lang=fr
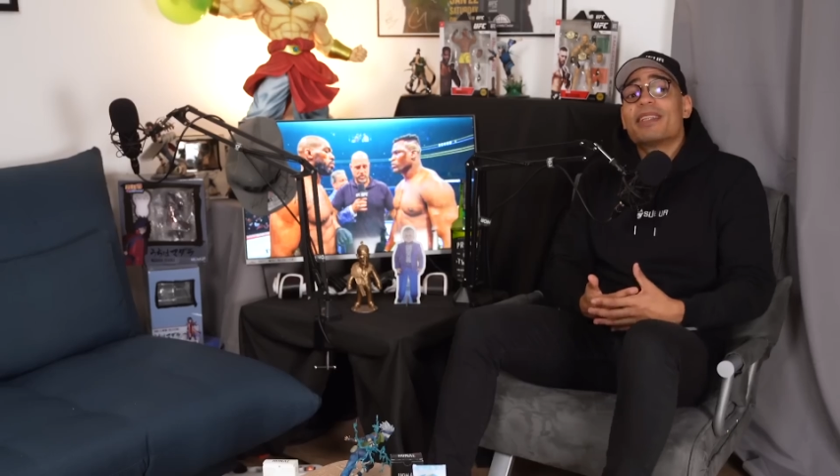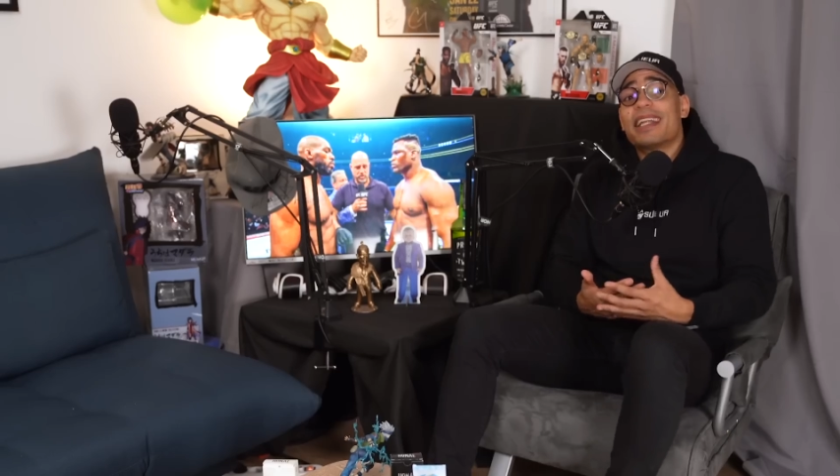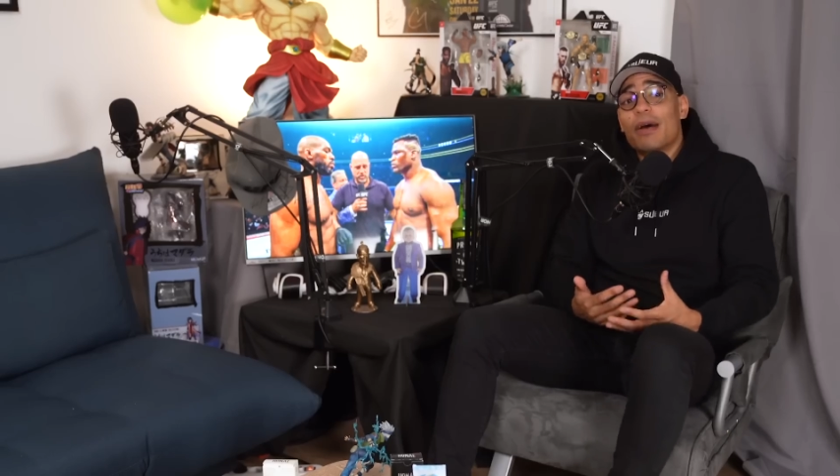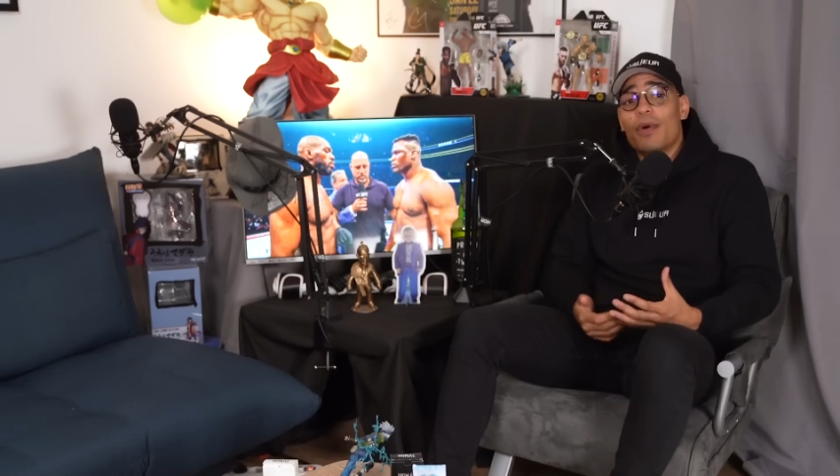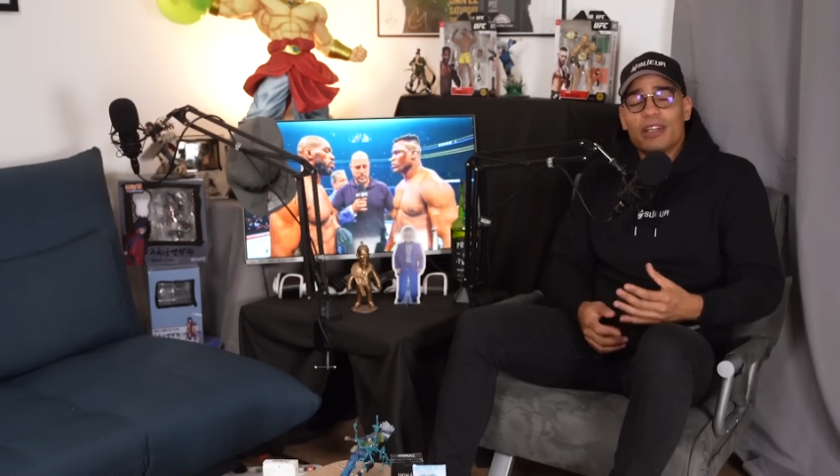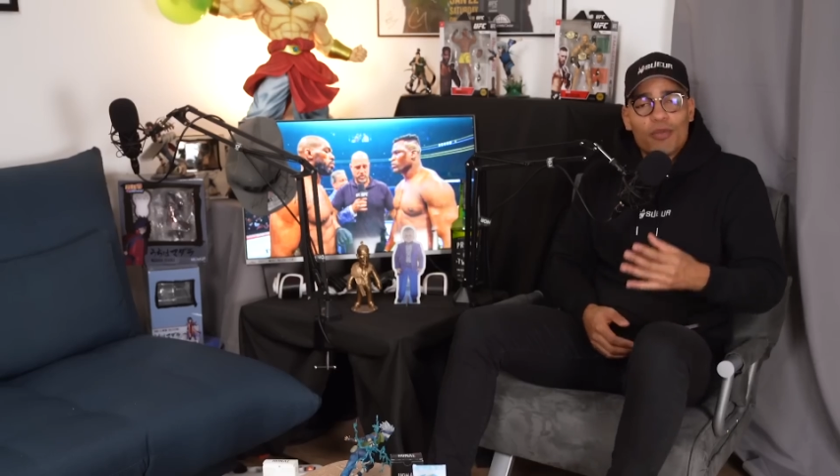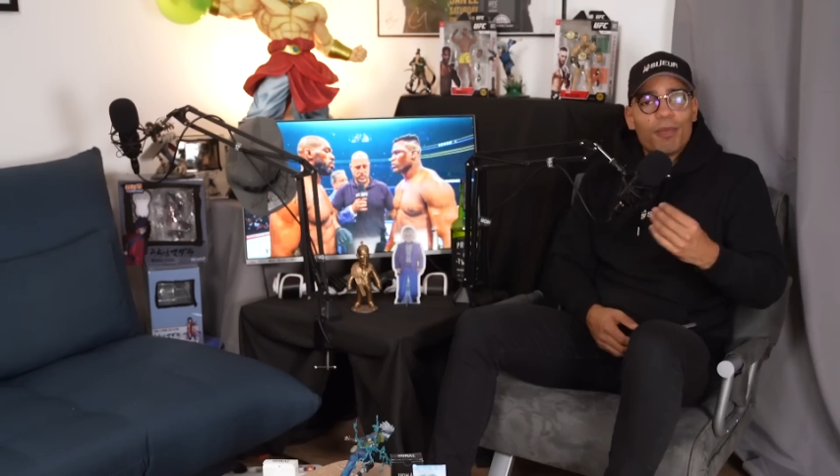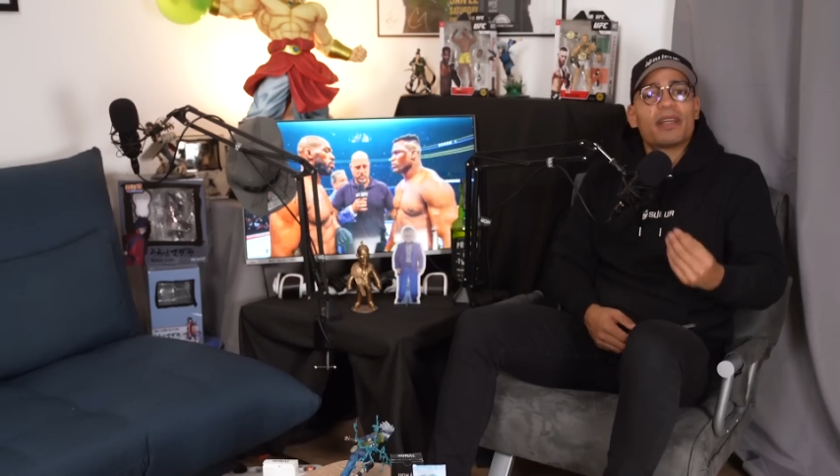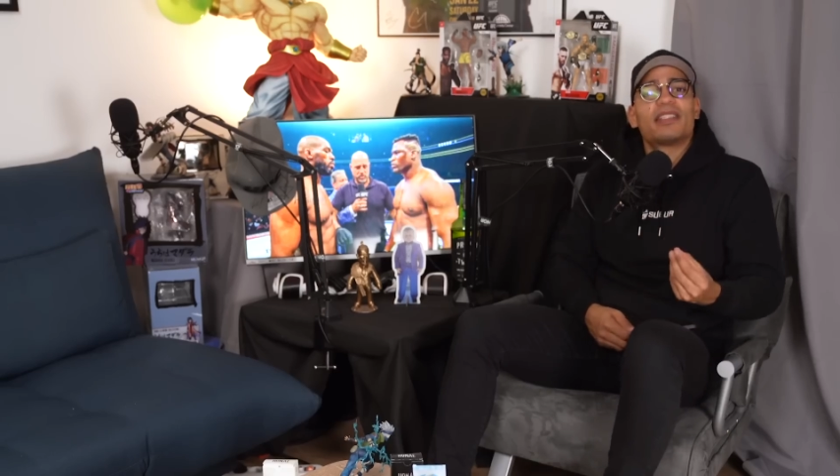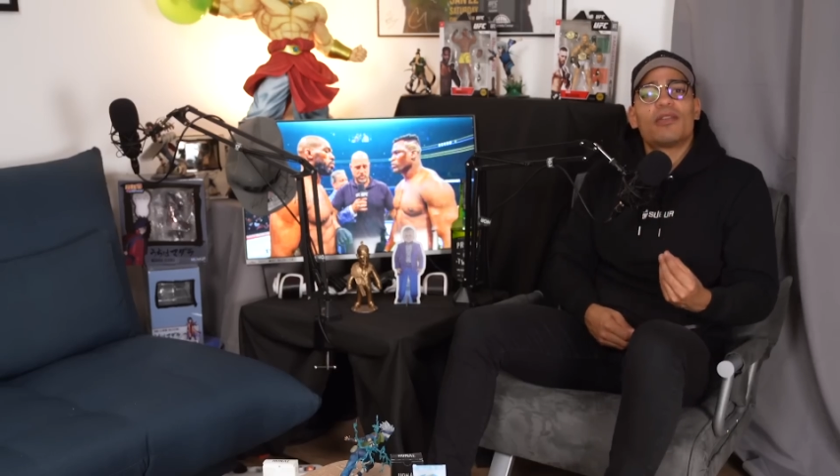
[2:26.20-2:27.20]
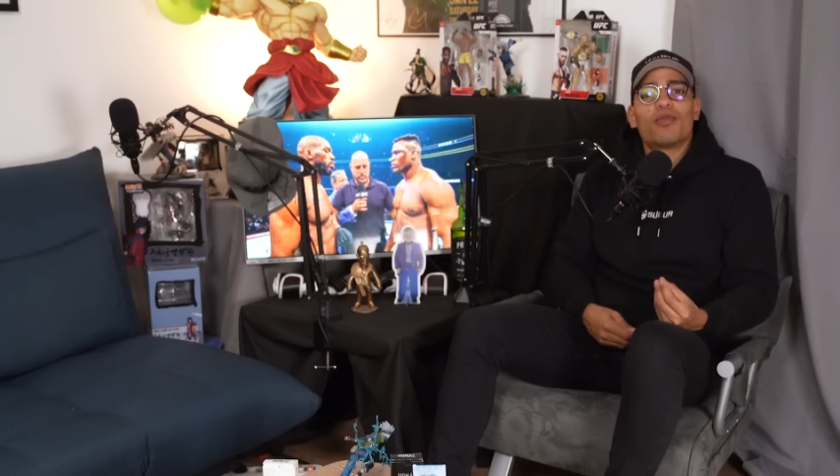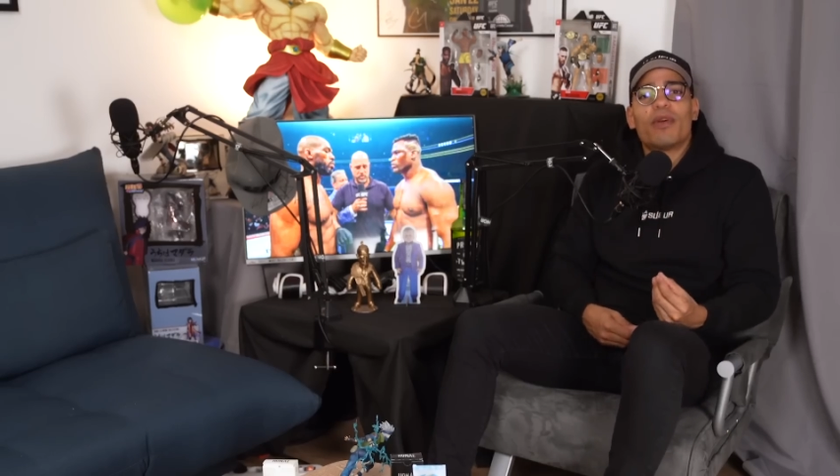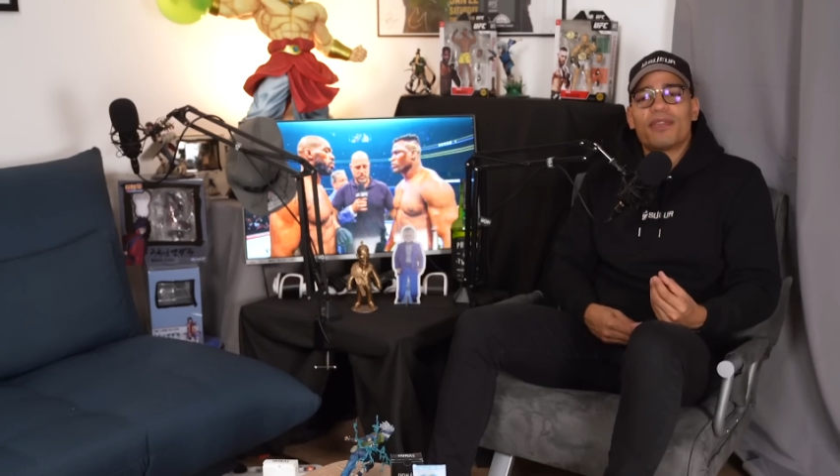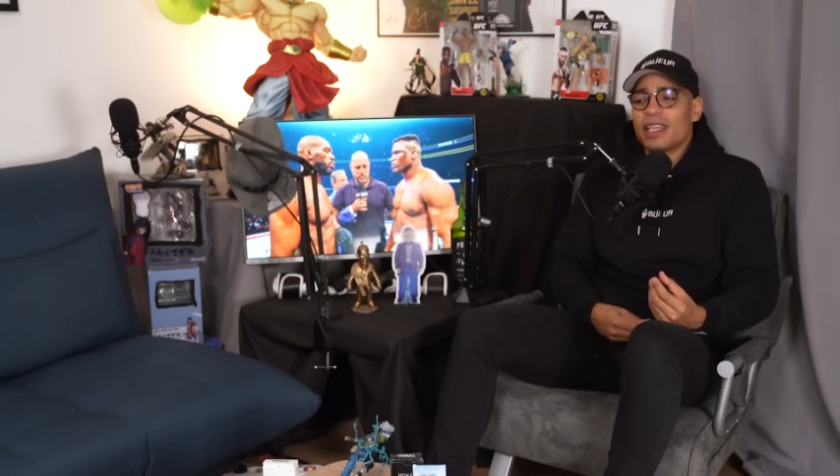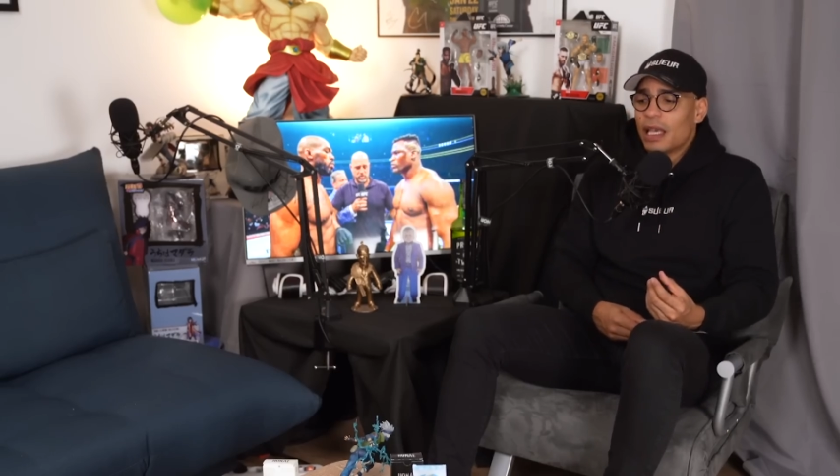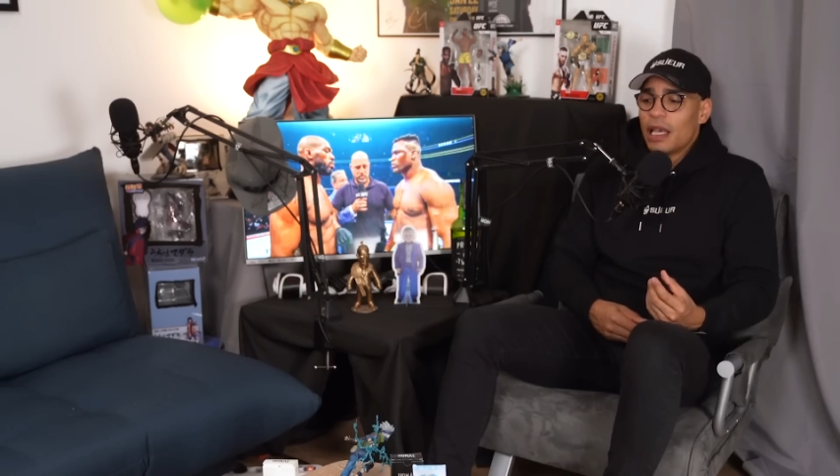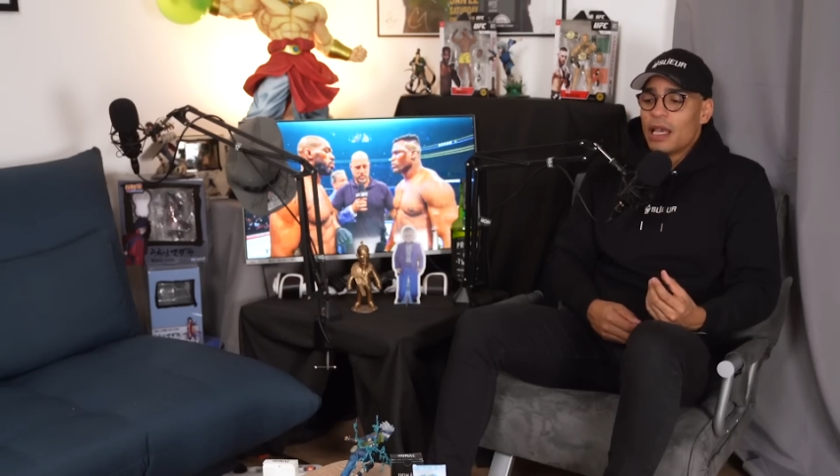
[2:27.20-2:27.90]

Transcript: Dana White, le président de l'UFC,